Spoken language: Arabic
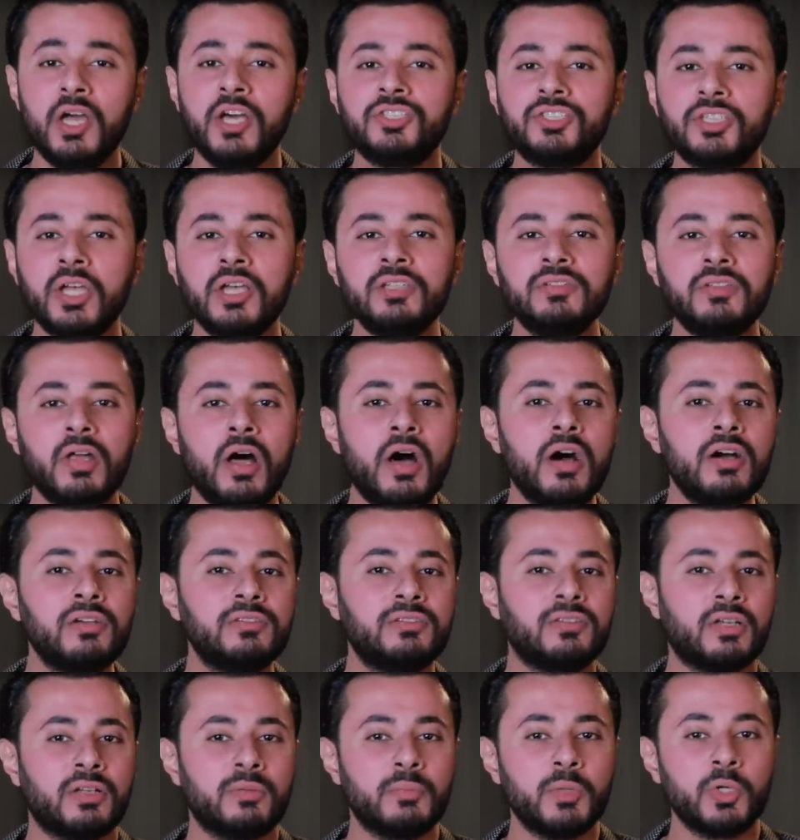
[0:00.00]
شاط
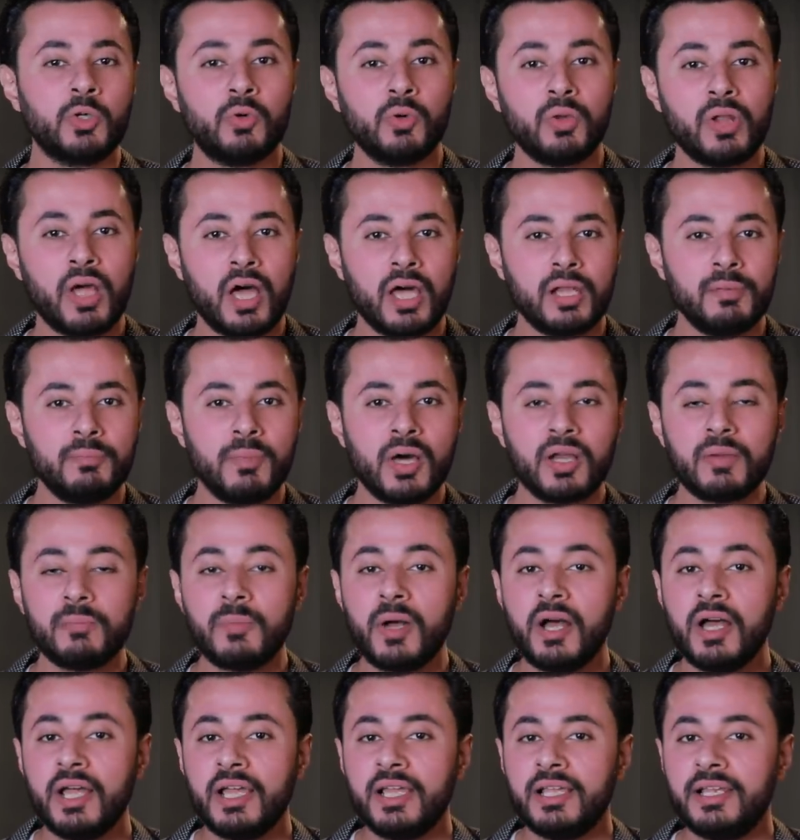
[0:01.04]
اكتر من كره على
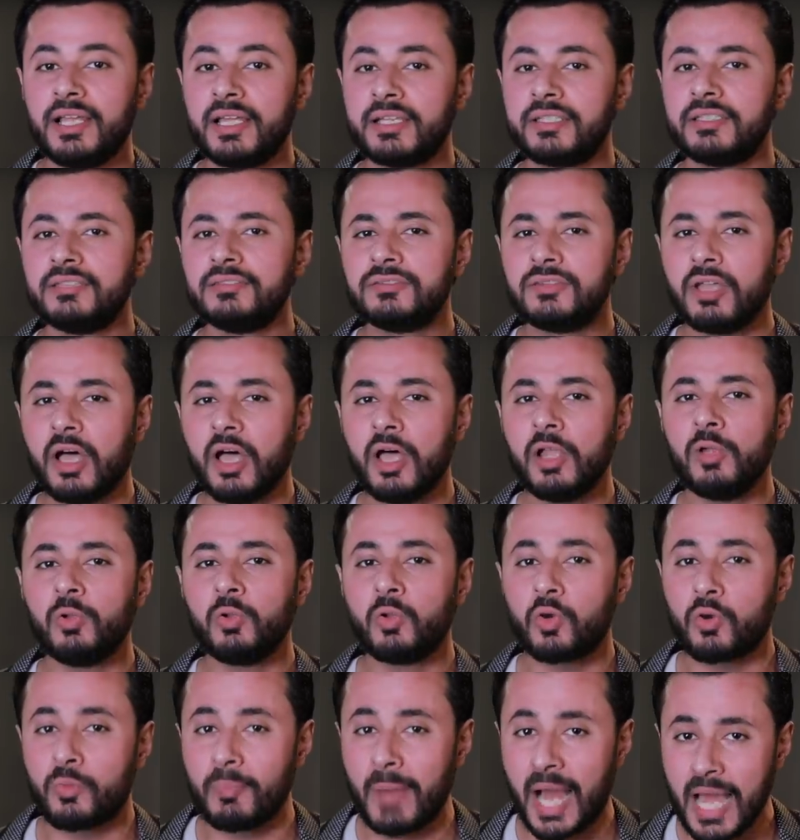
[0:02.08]
المرمى لكن
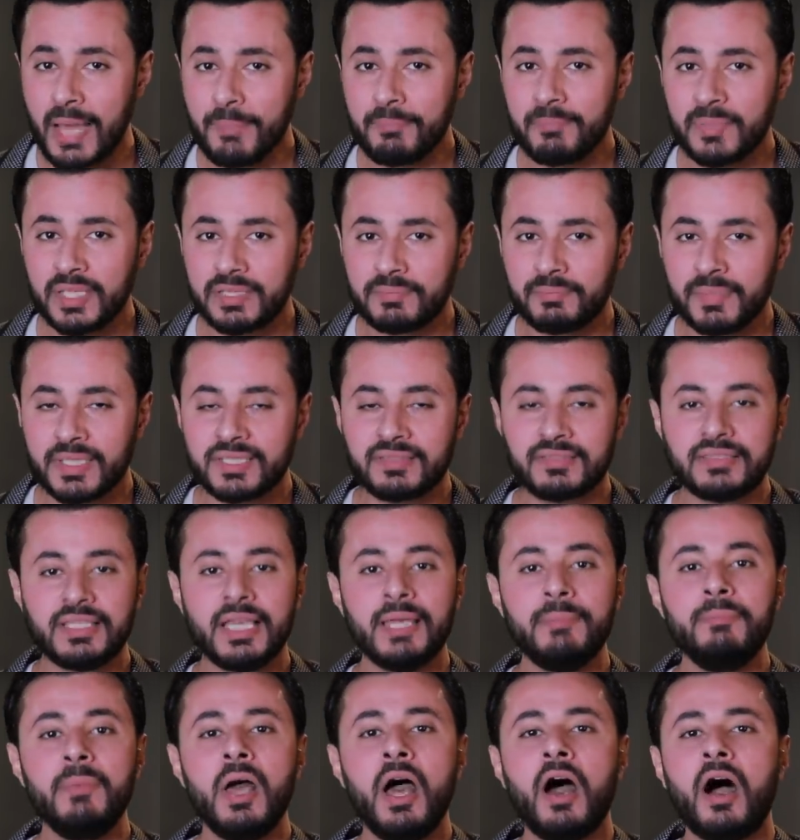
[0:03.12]
تالق محمد
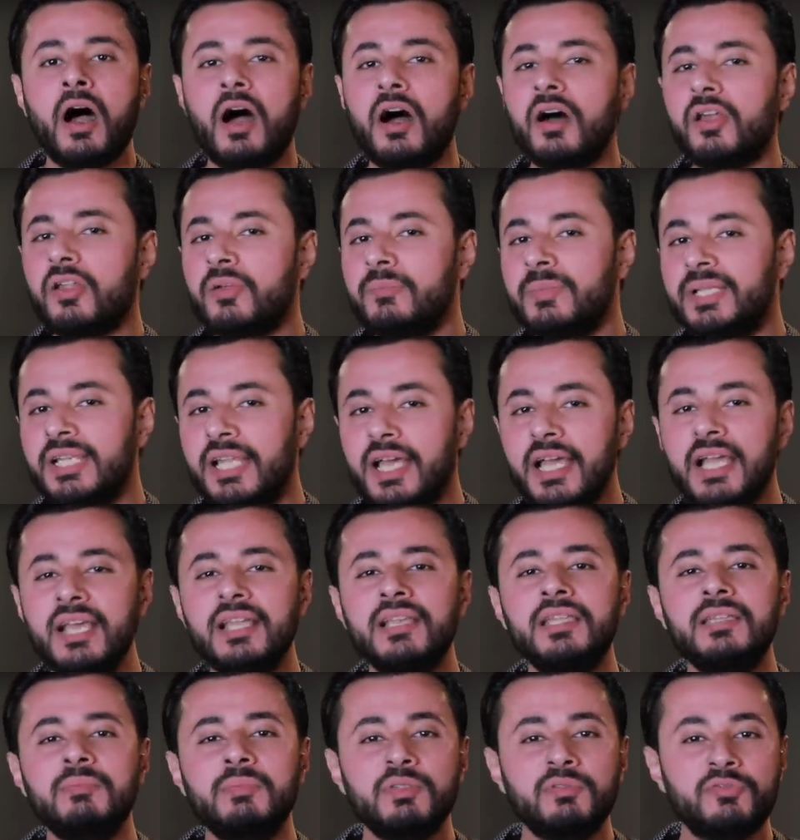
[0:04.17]
بسام حرم
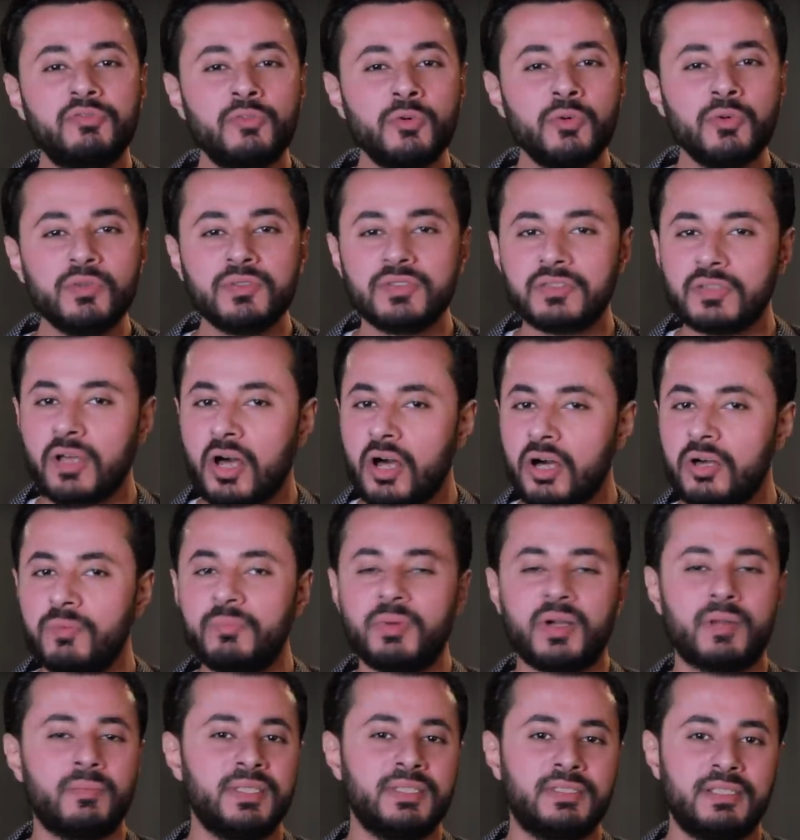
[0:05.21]
الاهلي من فوز
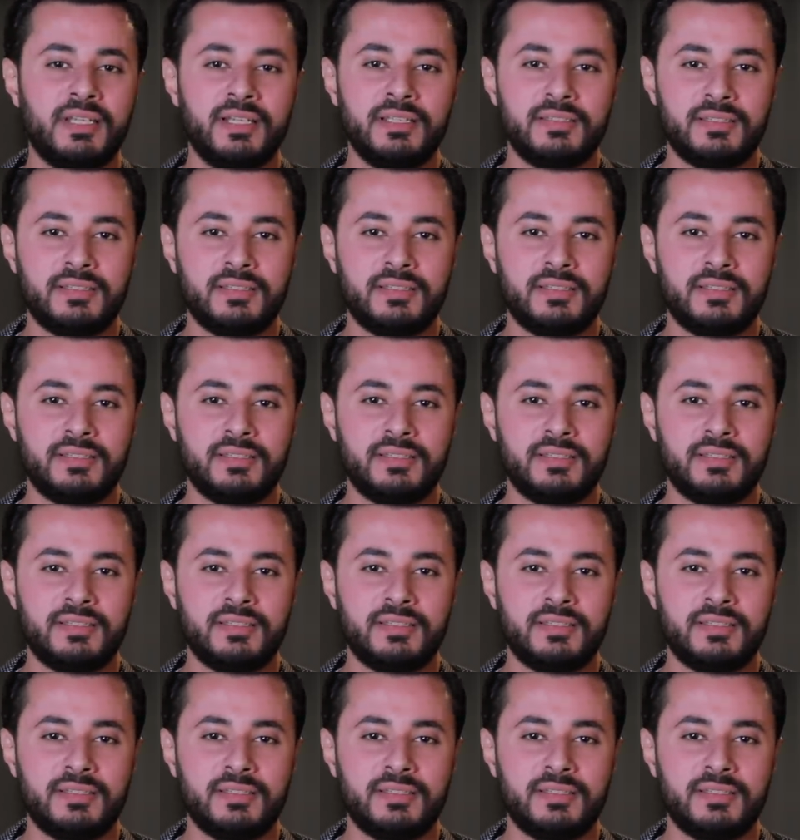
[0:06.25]
اكبر من